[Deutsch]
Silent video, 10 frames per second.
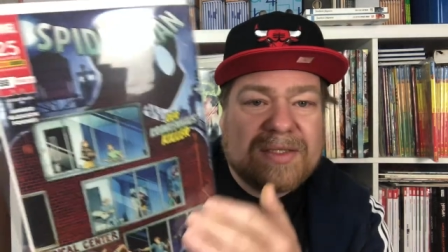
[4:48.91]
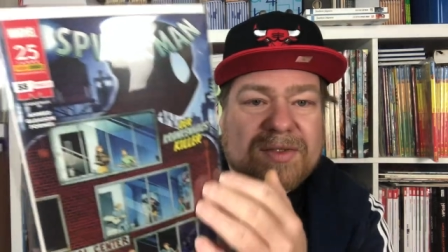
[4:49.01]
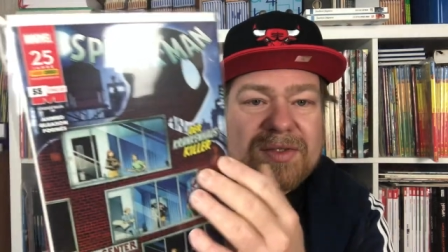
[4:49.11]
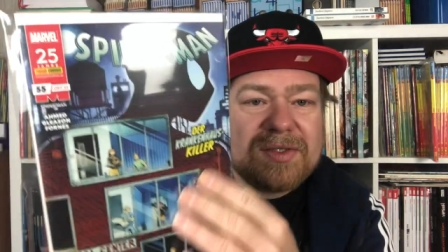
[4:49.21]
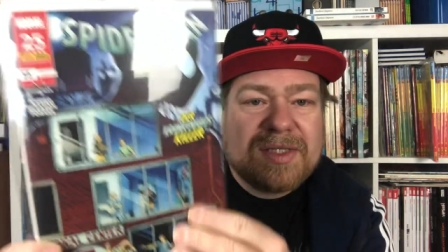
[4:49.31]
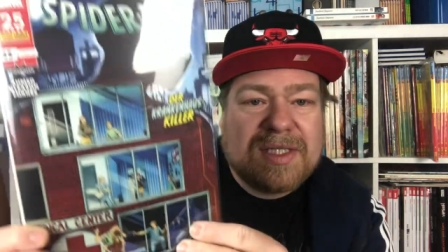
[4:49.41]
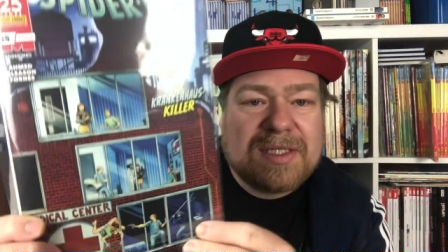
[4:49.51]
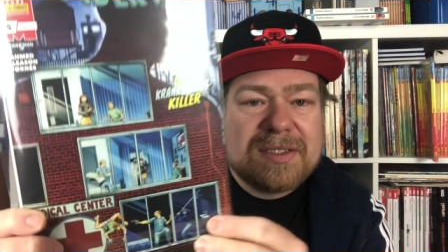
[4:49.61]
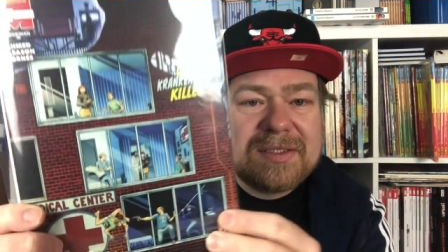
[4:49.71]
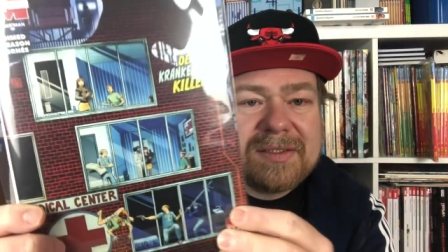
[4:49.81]

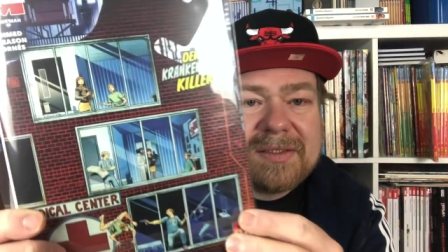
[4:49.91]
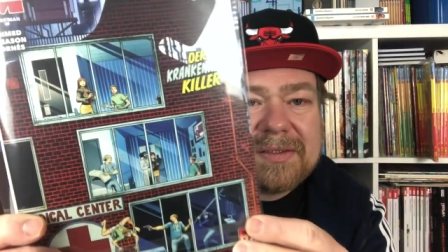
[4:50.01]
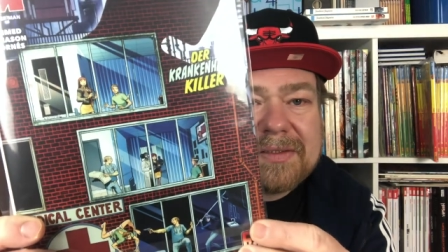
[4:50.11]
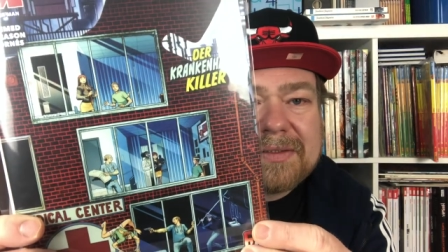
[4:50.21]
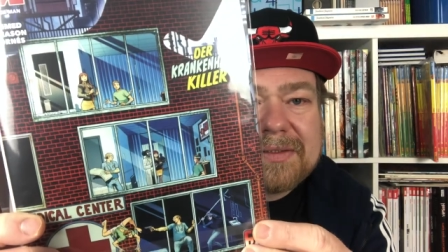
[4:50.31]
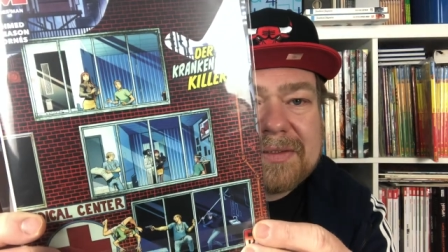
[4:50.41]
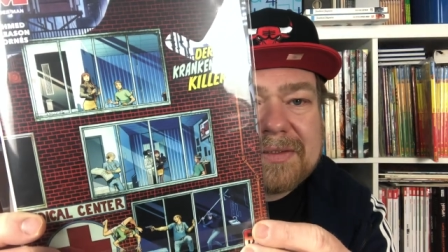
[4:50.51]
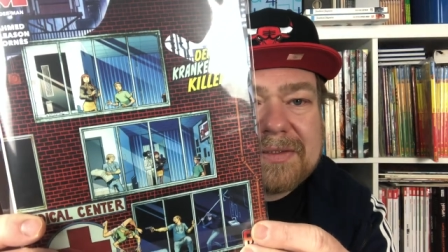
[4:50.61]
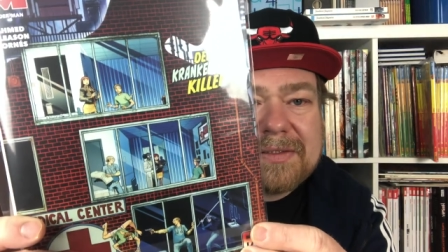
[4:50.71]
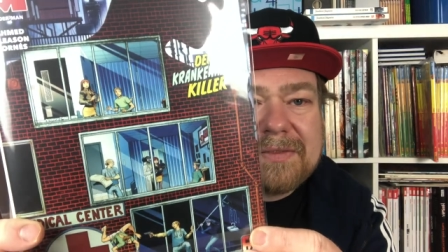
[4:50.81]
sozusagen
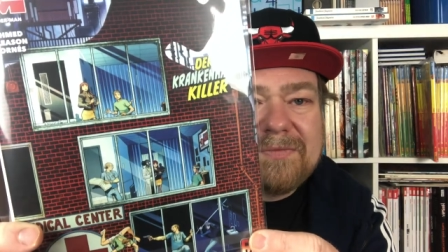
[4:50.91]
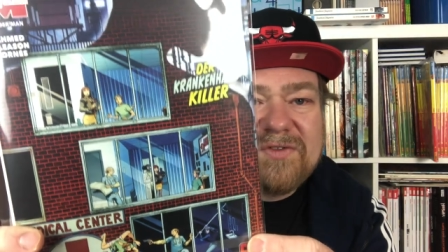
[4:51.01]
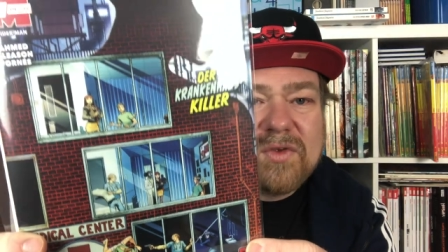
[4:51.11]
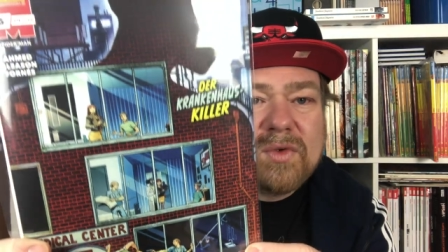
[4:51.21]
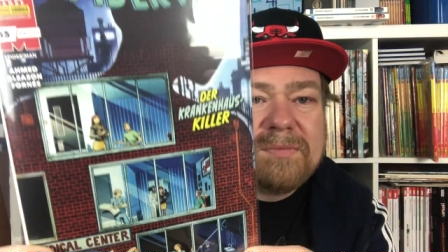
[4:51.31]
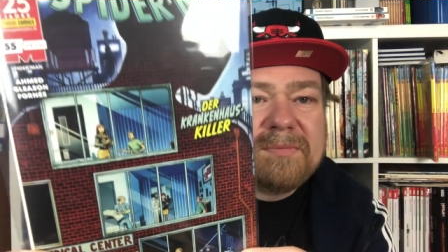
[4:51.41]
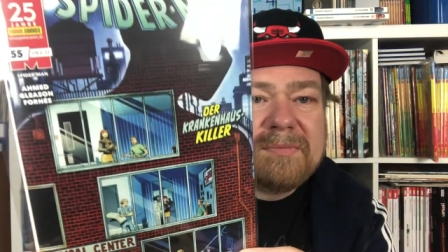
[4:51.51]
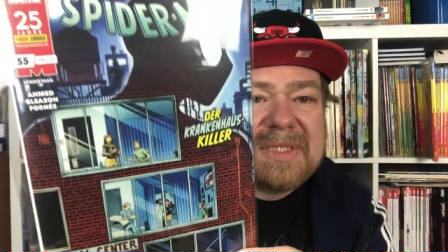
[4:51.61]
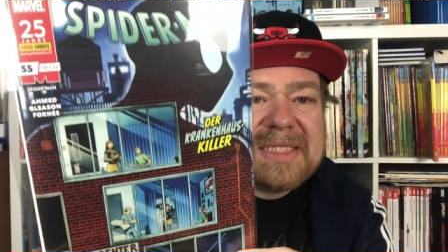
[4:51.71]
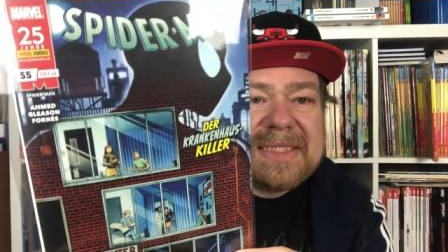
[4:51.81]
umwoben.